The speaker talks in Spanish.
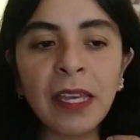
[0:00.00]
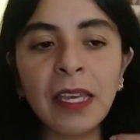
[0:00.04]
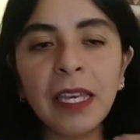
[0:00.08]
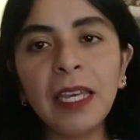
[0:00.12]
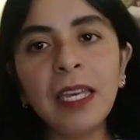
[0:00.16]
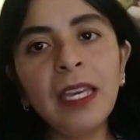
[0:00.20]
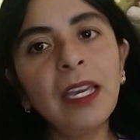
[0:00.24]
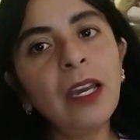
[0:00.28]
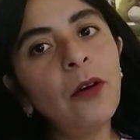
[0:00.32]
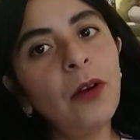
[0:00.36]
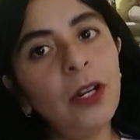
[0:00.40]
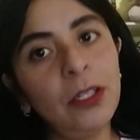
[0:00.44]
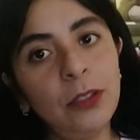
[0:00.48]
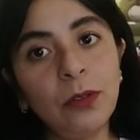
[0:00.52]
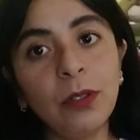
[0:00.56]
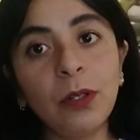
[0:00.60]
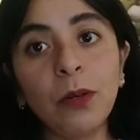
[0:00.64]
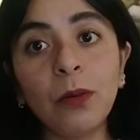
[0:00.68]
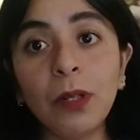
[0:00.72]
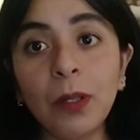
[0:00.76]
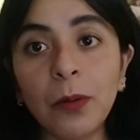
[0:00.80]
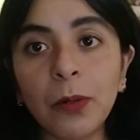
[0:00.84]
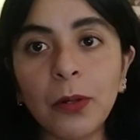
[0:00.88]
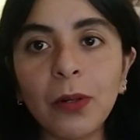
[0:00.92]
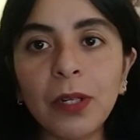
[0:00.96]
Y ahora
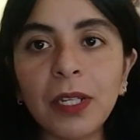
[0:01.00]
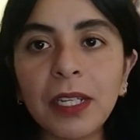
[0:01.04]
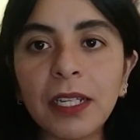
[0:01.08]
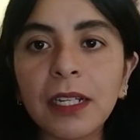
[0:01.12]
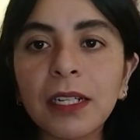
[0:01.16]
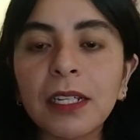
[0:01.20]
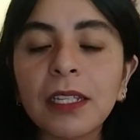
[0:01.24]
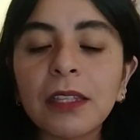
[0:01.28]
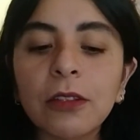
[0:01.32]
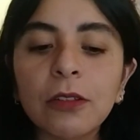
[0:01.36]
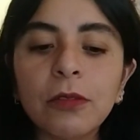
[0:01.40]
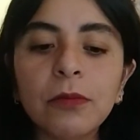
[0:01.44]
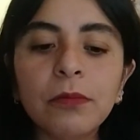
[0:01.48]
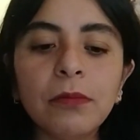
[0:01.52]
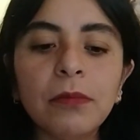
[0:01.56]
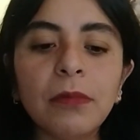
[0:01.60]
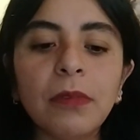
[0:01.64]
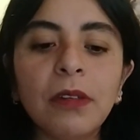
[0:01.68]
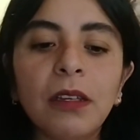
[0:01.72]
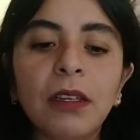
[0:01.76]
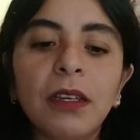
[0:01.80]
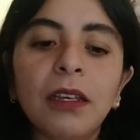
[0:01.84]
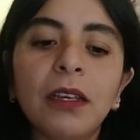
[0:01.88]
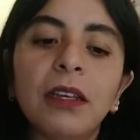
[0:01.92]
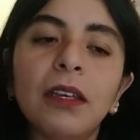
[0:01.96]
toco un libro ligerito.
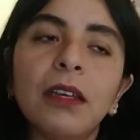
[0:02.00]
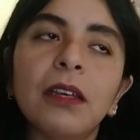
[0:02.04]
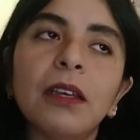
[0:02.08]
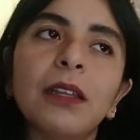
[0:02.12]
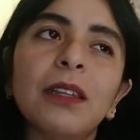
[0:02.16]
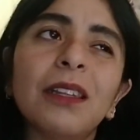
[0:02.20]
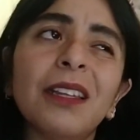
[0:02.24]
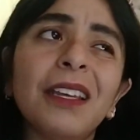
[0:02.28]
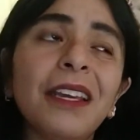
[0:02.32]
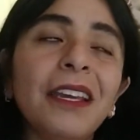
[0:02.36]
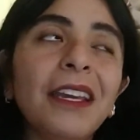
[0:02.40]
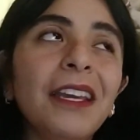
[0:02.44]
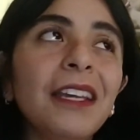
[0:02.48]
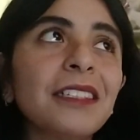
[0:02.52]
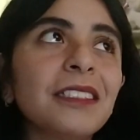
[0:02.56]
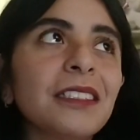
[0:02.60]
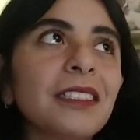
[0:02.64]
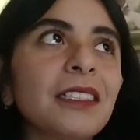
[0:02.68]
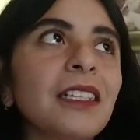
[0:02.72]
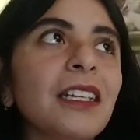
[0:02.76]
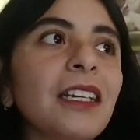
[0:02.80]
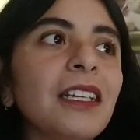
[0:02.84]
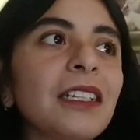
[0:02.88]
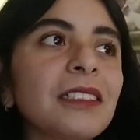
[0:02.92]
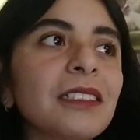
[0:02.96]
Eh, de
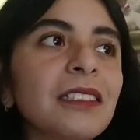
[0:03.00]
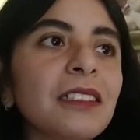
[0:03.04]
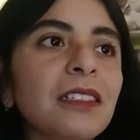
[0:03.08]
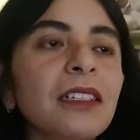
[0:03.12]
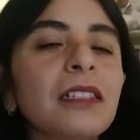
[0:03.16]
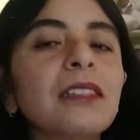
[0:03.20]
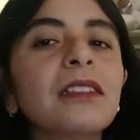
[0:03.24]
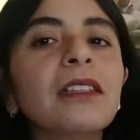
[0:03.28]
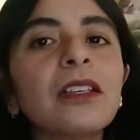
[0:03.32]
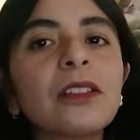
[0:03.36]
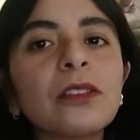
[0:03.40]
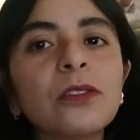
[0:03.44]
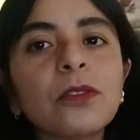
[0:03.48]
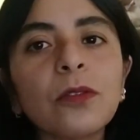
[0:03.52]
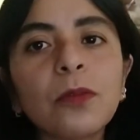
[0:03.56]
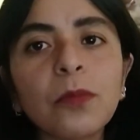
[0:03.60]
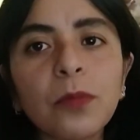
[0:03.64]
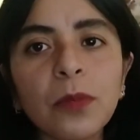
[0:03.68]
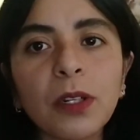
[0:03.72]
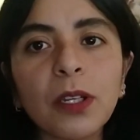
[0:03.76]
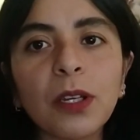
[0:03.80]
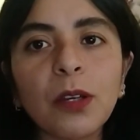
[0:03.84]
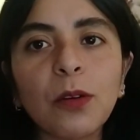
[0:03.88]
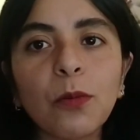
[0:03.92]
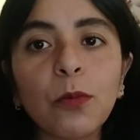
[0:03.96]
Ex Hex trata
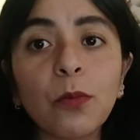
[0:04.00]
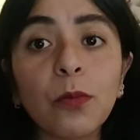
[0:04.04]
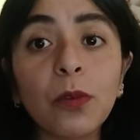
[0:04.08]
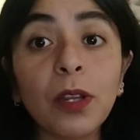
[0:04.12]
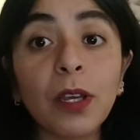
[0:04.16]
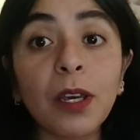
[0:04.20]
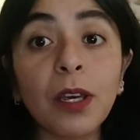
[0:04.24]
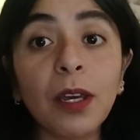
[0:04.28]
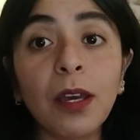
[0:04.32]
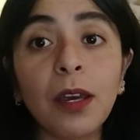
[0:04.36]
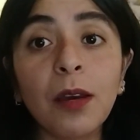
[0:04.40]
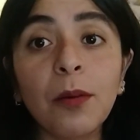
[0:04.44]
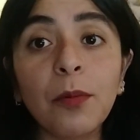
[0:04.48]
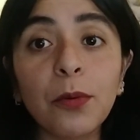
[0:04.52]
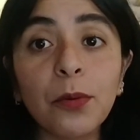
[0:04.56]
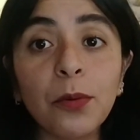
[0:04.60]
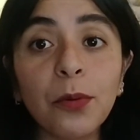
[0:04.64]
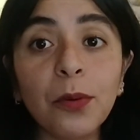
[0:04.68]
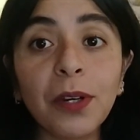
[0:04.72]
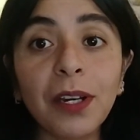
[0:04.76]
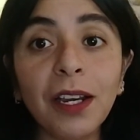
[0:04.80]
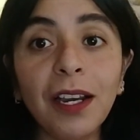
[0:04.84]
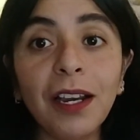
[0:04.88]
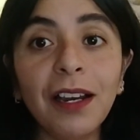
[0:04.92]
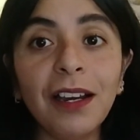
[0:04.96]
sobre una
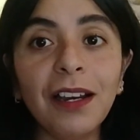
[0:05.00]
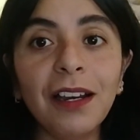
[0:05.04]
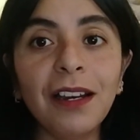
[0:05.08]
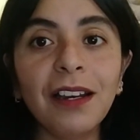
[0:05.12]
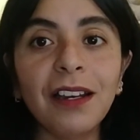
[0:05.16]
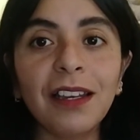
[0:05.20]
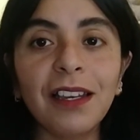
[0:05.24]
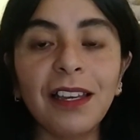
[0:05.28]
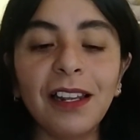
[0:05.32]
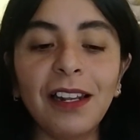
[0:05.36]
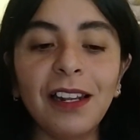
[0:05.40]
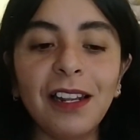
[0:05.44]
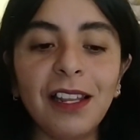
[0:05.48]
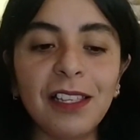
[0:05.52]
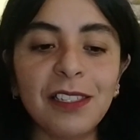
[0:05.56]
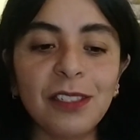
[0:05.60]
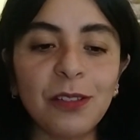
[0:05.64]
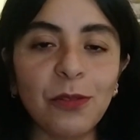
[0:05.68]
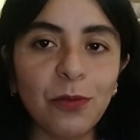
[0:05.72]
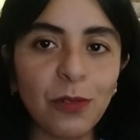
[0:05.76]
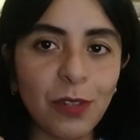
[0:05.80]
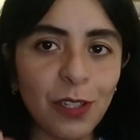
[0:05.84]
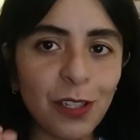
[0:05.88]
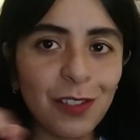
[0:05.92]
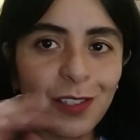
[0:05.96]
bruja que le
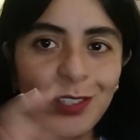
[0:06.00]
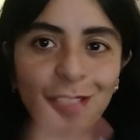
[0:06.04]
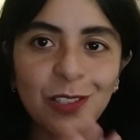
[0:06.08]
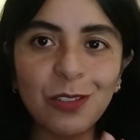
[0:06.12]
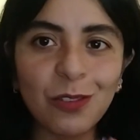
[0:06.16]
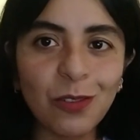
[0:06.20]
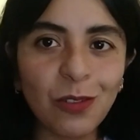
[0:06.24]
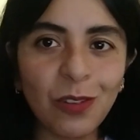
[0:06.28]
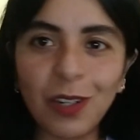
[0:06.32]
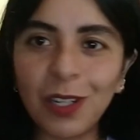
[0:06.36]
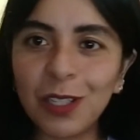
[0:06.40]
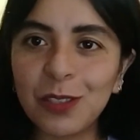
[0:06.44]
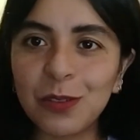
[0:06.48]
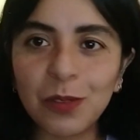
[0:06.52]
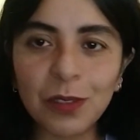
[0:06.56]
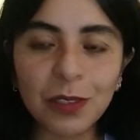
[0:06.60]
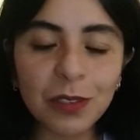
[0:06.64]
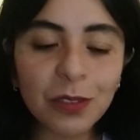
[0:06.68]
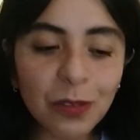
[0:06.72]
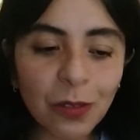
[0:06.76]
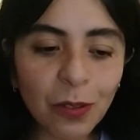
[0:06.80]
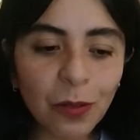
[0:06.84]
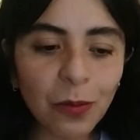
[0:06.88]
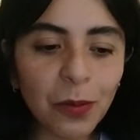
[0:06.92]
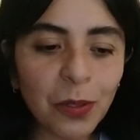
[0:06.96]
echa un hechizo a su
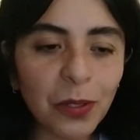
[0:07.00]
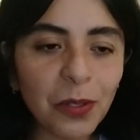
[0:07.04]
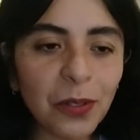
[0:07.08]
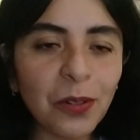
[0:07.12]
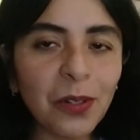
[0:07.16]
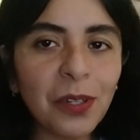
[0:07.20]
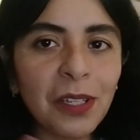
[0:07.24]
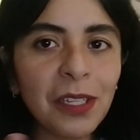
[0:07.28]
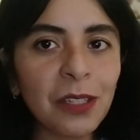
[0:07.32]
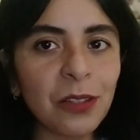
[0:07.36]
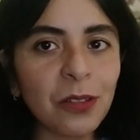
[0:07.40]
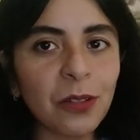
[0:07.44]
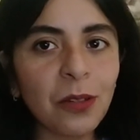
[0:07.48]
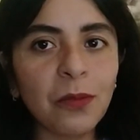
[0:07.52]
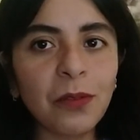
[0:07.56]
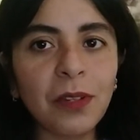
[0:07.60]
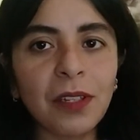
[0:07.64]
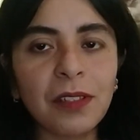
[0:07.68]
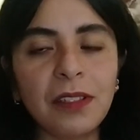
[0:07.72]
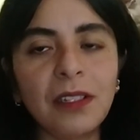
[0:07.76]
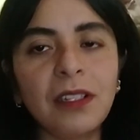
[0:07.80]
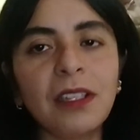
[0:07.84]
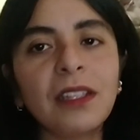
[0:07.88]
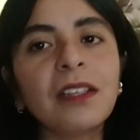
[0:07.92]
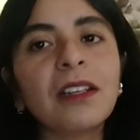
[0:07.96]
exnovio y toda
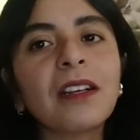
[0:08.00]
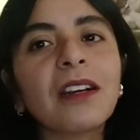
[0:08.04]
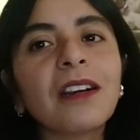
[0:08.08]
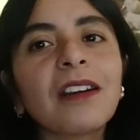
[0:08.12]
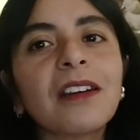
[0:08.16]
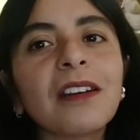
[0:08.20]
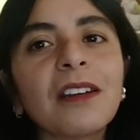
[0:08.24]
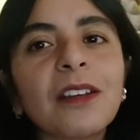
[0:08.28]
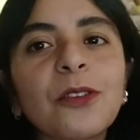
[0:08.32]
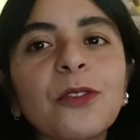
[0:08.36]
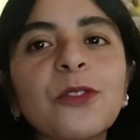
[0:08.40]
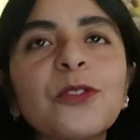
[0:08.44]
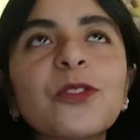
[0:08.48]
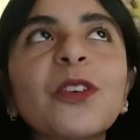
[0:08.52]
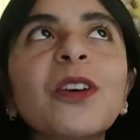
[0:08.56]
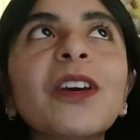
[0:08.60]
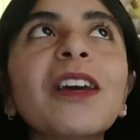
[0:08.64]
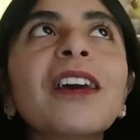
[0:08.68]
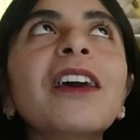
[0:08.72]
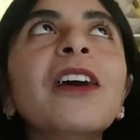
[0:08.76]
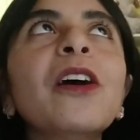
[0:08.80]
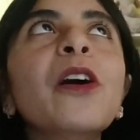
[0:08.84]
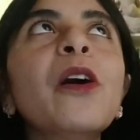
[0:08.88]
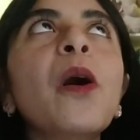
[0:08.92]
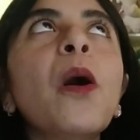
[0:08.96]
una serie de enredos.
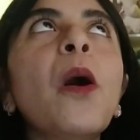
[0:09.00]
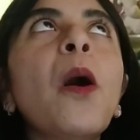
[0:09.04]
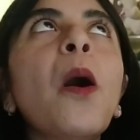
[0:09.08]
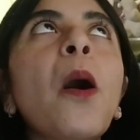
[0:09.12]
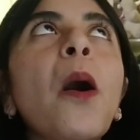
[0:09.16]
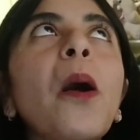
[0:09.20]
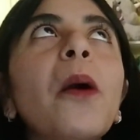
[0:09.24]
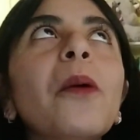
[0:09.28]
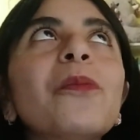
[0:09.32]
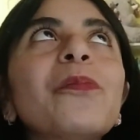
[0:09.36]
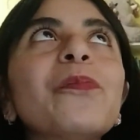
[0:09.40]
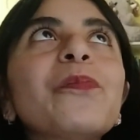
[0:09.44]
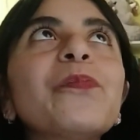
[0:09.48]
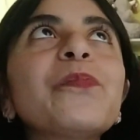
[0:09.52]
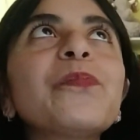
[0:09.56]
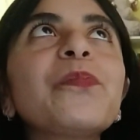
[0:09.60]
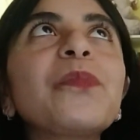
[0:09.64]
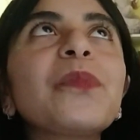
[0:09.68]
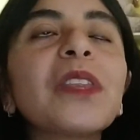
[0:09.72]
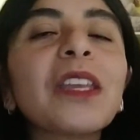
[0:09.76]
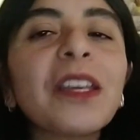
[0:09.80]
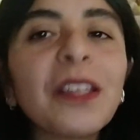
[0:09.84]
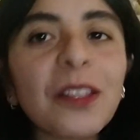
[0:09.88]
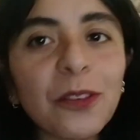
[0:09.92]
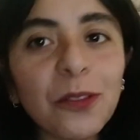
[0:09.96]

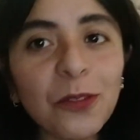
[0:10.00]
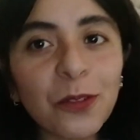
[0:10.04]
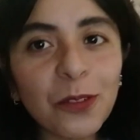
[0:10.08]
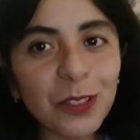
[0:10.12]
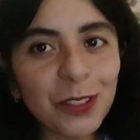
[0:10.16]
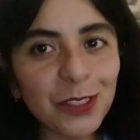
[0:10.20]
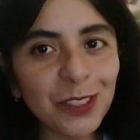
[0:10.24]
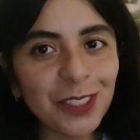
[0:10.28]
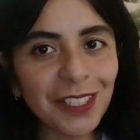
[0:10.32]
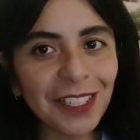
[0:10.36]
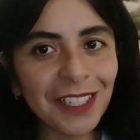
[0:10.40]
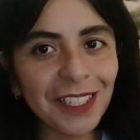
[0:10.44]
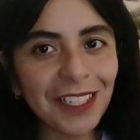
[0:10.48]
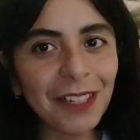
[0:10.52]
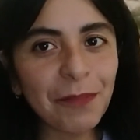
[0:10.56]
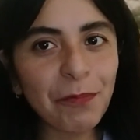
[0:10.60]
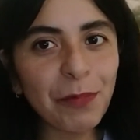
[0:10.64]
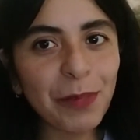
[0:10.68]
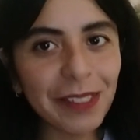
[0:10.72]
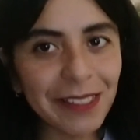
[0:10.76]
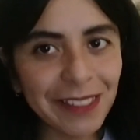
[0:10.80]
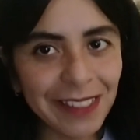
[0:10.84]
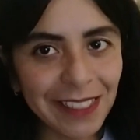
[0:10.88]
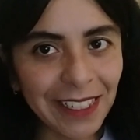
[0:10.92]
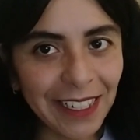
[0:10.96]
Mm, no sé qué
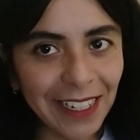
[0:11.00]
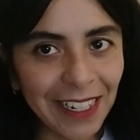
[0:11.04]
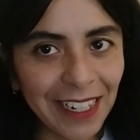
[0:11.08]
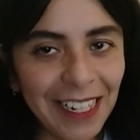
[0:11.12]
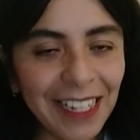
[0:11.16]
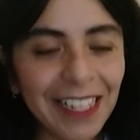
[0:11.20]
pensar.